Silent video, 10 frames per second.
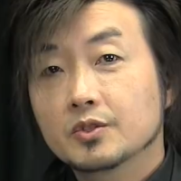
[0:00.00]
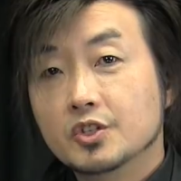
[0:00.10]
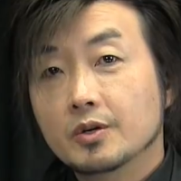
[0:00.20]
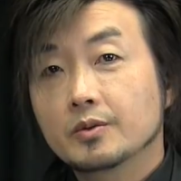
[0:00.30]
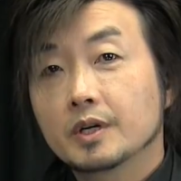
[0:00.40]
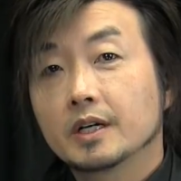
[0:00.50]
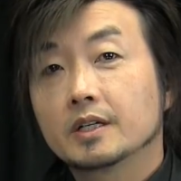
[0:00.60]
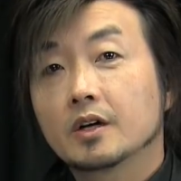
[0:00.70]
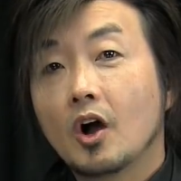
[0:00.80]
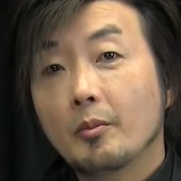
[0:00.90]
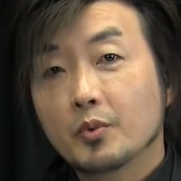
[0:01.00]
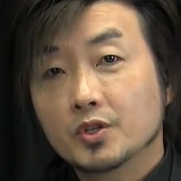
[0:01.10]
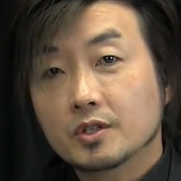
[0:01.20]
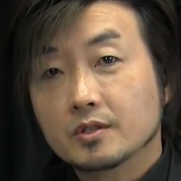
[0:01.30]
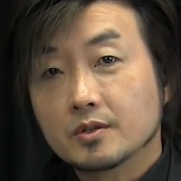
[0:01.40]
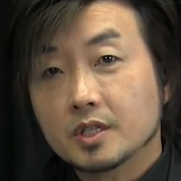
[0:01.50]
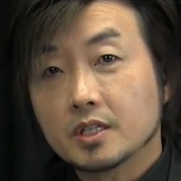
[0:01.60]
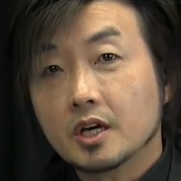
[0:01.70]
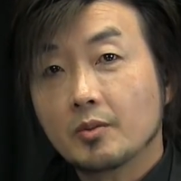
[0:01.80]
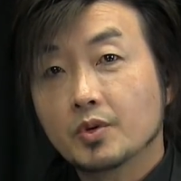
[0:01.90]
trong và ốp bộ cho chỗ gì
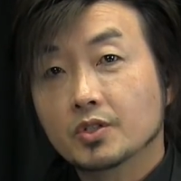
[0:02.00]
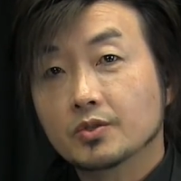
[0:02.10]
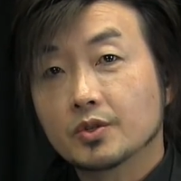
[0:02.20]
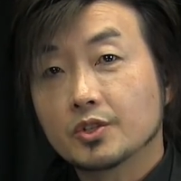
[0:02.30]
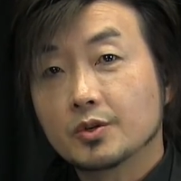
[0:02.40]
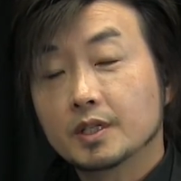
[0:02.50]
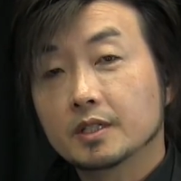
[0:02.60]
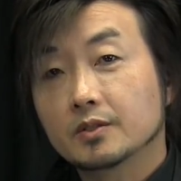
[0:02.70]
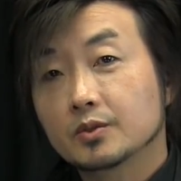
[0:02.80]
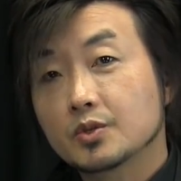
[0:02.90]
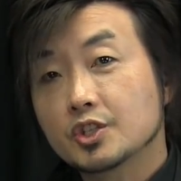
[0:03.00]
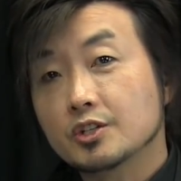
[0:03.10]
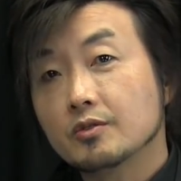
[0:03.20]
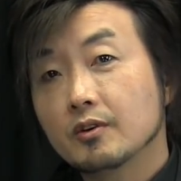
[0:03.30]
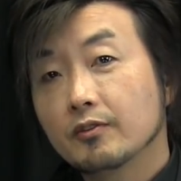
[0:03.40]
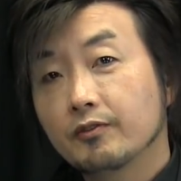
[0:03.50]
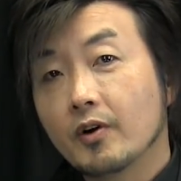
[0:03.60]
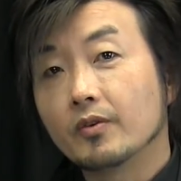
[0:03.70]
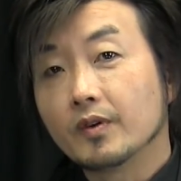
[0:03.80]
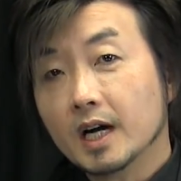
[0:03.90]
thì ốp bộ cho chỗ chuan thì tôi chữ hoa
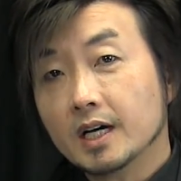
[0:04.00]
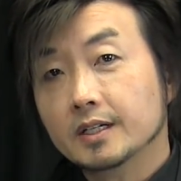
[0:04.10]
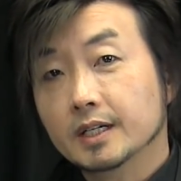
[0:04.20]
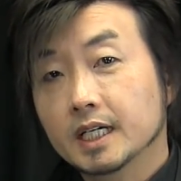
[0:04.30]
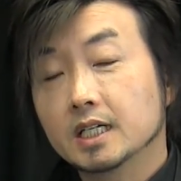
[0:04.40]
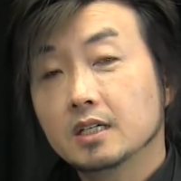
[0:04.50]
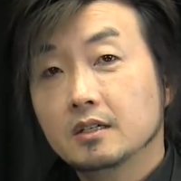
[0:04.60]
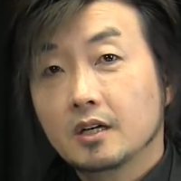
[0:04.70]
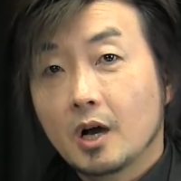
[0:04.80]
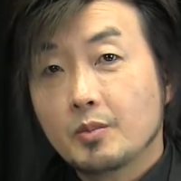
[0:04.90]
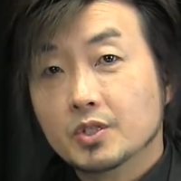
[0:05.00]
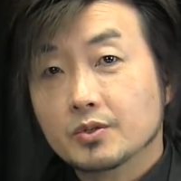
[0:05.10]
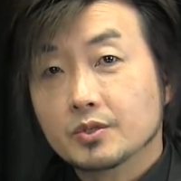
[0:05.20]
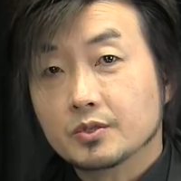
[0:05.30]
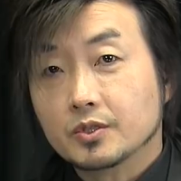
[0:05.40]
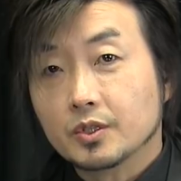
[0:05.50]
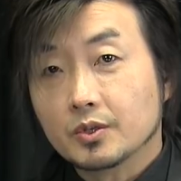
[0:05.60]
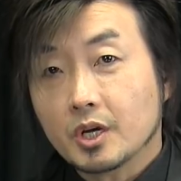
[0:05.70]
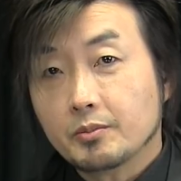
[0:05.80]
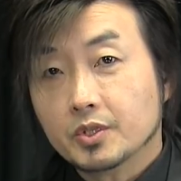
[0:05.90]
phồng hơn nữa đó ốp bộ cho chỗ
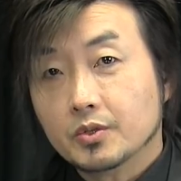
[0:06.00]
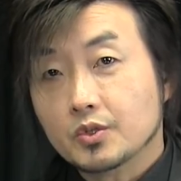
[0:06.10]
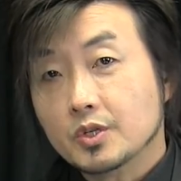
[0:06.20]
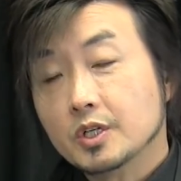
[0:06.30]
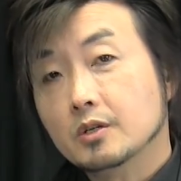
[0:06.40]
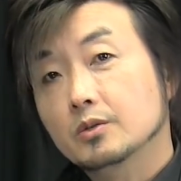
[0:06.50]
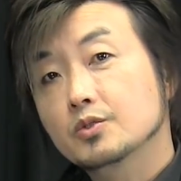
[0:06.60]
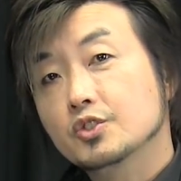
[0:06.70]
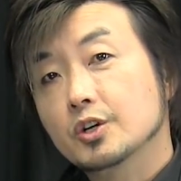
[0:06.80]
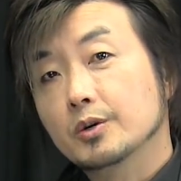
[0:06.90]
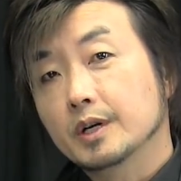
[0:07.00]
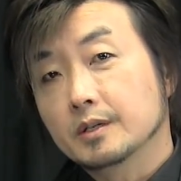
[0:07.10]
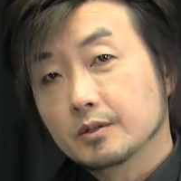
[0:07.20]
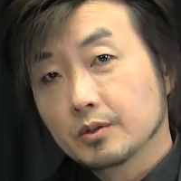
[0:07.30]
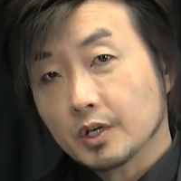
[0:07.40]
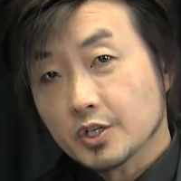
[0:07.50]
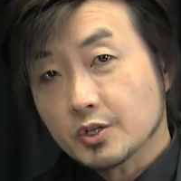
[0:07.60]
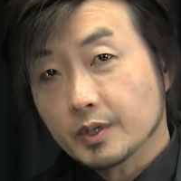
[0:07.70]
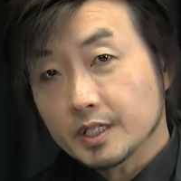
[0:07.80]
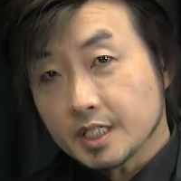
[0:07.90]
gì ốp bộ cho chỗ nhớ rồi lú trâu à lu khó
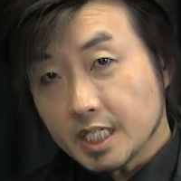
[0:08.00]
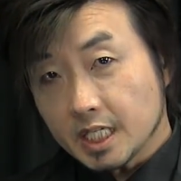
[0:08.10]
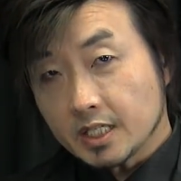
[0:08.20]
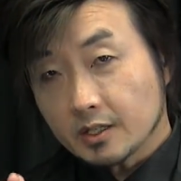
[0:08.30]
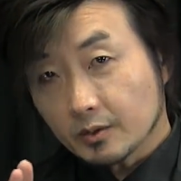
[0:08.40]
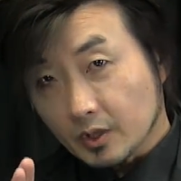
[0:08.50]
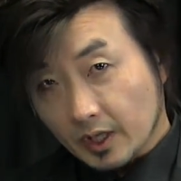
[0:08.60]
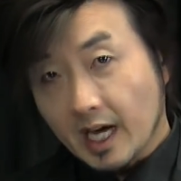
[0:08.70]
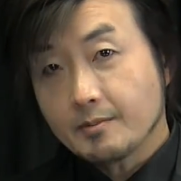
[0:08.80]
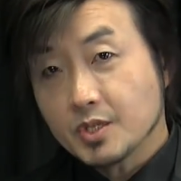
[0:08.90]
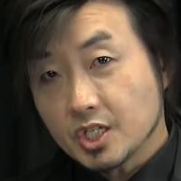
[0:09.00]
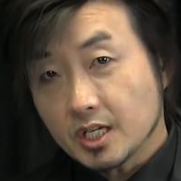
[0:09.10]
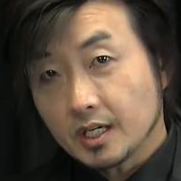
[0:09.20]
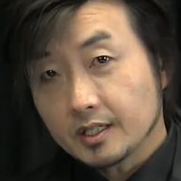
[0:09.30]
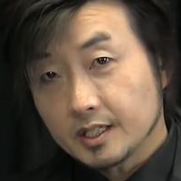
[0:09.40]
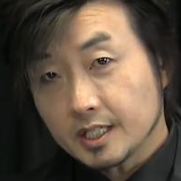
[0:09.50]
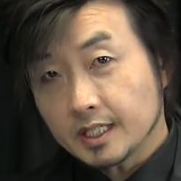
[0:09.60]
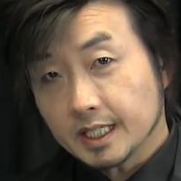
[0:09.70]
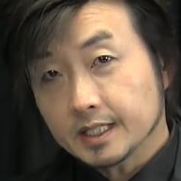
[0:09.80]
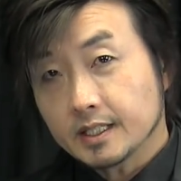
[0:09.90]
trong là đi nhớ rồi tỏ cá mình gì
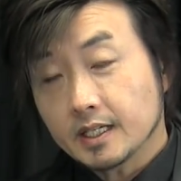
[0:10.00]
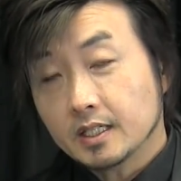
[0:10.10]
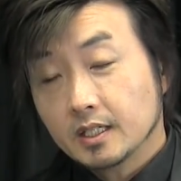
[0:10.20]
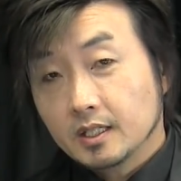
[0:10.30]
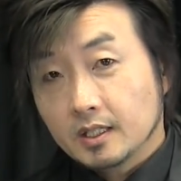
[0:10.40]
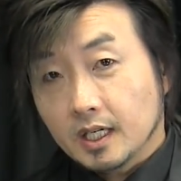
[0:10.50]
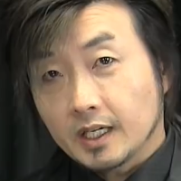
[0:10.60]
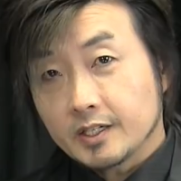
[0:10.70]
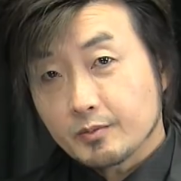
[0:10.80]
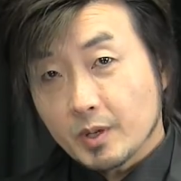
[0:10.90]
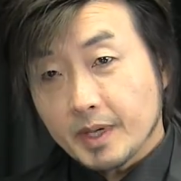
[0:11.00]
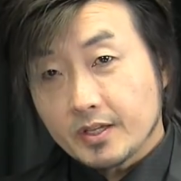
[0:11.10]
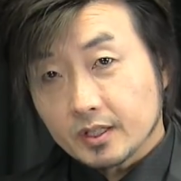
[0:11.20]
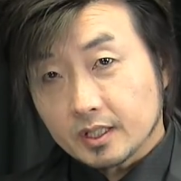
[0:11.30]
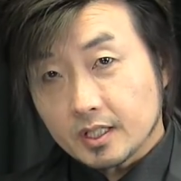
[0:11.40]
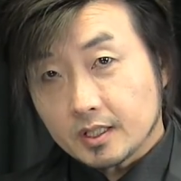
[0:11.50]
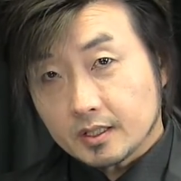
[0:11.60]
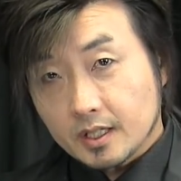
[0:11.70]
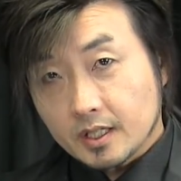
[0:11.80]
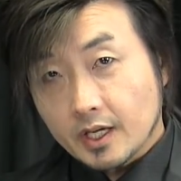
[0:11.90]
đi nữa chị ờ, nếu mua bé cho thì
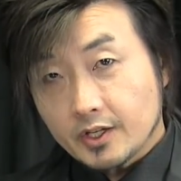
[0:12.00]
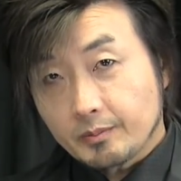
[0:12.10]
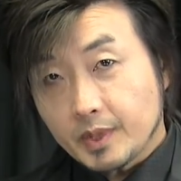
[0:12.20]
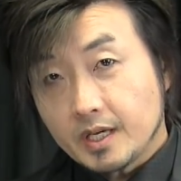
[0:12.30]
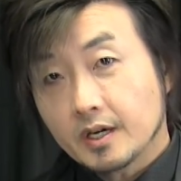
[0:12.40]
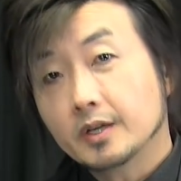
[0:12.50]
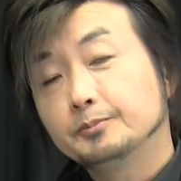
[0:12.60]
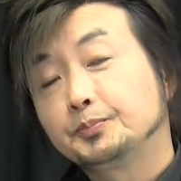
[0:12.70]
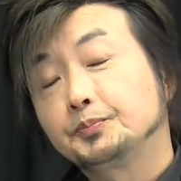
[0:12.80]
thì kể cho bé họ